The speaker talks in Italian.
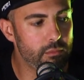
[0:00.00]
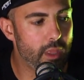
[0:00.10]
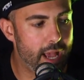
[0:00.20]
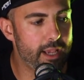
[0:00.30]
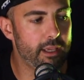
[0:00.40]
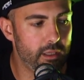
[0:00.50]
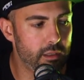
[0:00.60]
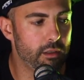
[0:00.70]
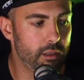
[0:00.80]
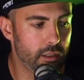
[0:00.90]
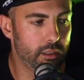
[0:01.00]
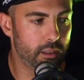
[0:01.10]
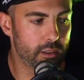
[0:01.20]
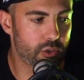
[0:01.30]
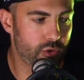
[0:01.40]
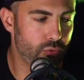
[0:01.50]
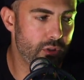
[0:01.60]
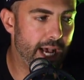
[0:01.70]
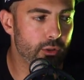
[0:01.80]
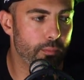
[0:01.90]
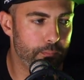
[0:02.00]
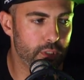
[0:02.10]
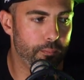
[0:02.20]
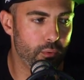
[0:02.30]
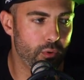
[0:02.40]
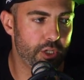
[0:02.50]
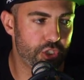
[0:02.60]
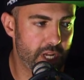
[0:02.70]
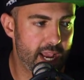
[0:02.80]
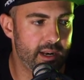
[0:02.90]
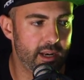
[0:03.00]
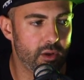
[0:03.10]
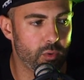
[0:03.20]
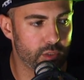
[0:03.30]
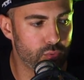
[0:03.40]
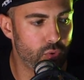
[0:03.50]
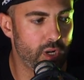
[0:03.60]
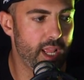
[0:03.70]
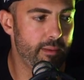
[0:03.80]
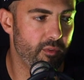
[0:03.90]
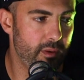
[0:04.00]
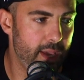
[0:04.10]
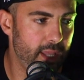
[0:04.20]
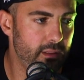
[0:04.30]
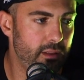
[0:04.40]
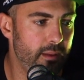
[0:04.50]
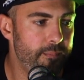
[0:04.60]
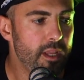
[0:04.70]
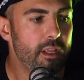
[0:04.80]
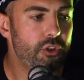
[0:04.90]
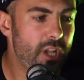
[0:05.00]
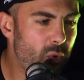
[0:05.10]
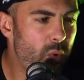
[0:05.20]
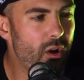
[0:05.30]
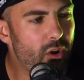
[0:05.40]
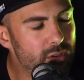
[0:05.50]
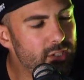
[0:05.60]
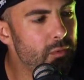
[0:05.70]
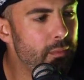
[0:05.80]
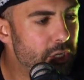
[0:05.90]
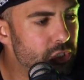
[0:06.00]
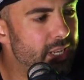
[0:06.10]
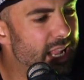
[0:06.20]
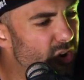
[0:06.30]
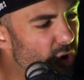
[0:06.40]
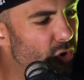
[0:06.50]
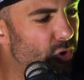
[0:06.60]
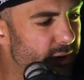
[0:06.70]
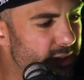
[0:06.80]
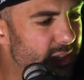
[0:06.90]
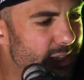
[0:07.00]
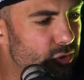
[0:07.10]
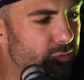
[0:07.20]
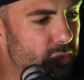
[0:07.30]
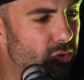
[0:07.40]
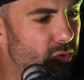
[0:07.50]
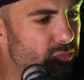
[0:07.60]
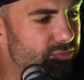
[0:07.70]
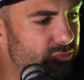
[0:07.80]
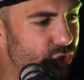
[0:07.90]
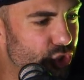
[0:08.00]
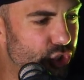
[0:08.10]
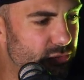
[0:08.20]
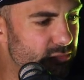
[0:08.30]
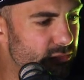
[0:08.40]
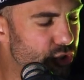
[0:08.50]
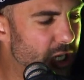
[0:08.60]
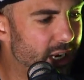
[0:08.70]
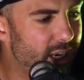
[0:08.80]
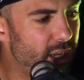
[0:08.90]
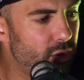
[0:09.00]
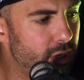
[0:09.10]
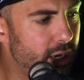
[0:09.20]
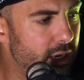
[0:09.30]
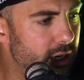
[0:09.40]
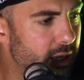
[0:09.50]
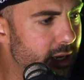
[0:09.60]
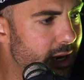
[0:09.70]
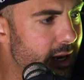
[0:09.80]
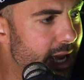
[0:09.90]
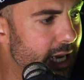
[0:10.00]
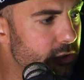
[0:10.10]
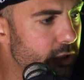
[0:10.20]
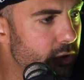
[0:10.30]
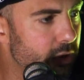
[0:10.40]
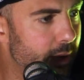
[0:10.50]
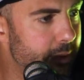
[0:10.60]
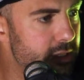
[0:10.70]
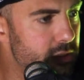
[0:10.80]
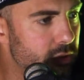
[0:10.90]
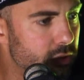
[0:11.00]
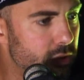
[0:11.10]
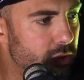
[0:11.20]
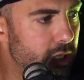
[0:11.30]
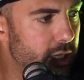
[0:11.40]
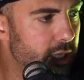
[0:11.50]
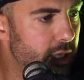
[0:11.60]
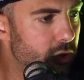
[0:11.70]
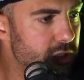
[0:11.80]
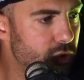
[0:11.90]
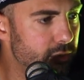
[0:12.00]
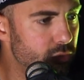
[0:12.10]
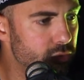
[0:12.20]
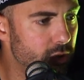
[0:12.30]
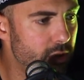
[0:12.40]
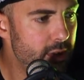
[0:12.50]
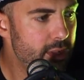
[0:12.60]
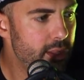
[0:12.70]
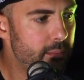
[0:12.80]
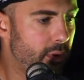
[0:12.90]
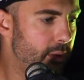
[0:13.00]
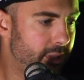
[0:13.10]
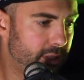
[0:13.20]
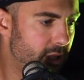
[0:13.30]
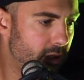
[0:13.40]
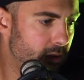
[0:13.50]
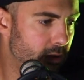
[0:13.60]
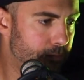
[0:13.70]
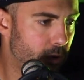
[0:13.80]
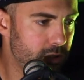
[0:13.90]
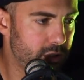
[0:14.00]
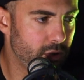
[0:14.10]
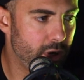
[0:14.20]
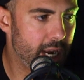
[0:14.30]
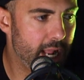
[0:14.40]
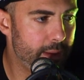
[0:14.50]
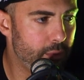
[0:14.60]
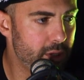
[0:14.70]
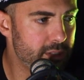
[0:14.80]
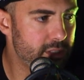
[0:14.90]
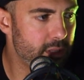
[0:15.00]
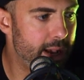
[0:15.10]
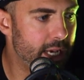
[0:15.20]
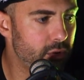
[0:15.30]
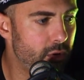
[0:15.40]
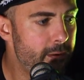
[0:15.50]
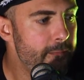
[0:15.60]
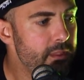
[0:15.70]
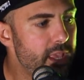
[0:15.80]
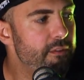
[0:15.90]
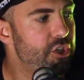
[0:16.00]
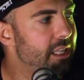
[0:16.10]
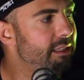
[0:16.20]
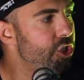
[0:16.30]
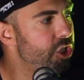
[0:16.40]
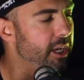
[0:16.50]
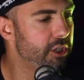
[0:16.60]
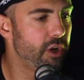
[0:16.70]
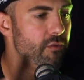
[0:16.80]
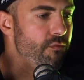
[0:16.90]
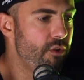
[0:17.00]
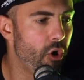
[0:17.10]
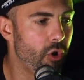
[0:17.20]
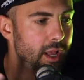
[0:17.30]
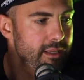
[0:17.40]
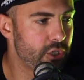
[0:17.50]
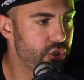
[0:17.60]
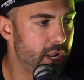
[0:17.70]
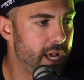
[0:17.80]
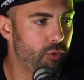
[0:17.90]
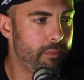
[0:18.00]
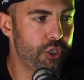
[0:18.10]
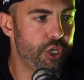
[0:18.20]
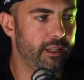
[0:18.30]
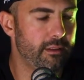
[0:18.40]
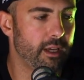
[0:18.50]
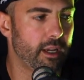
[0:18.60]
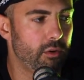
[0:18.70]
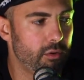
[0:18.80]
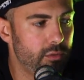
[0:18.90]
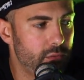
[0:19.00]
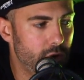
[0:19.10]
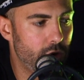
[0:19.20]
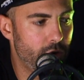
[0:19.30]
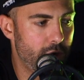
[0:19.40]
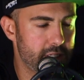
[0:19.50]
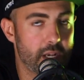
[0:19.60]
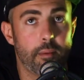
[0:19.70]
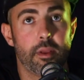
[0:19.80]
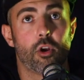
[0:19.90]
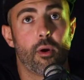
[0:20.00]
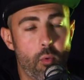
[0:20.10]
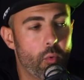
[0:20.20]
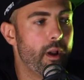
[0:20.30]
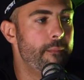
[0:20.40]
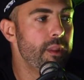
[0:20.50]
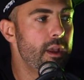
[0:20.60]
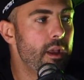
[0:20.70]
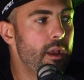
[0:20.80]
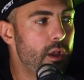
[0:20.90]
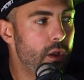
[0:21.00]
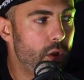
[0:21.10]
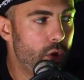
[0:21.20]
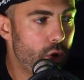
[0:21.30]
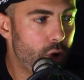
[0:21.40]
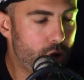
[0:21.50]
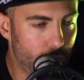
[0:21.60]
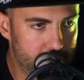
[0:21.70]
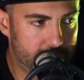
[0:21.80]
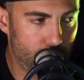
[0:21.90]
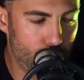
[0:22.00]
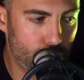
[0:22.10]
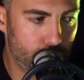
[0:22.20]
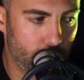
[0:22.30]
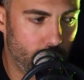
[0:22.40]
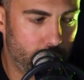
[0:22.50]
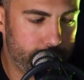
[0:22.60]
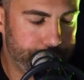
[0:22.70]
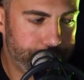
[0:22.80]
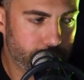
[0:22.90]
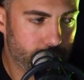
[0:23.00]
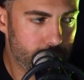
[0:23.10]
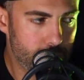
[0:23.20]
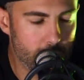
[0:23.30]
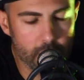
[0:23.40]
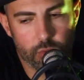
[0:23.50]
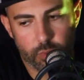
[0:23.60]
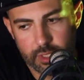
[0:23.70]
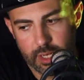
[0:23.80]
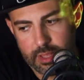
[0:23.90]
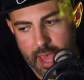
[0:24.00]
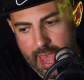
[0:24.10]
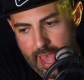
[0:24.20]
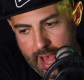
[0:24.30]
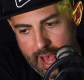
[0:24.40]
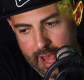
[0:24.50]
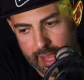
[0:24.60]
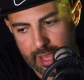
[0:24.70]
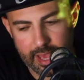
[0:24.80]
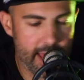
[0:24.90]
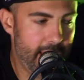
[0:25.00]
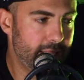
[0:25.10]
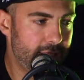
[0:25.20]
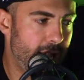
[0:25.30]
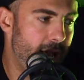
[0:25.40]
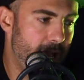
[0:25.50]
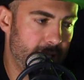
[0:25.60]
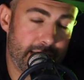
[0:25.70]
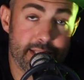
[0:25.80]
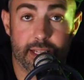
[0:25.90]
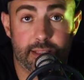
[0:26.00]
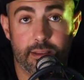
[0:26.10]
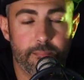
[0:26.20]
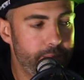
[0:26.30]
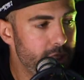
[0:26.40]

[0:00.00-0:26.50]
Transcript: hai eh, studiato un po' di più le scene, le inquadrature, i movimenti. C'è qualcosa che non mi piace nella color, ogni tanto vedo un un giallino nell'incarnato che non capisco a che cosa è dovuto, probabilmente in posto non hai poi sistemato, invece altre scene c'è un viola esagerato, magenta che non, non, non riesco a capire. Comunque, contenuto, quindi l'idea è da, da 7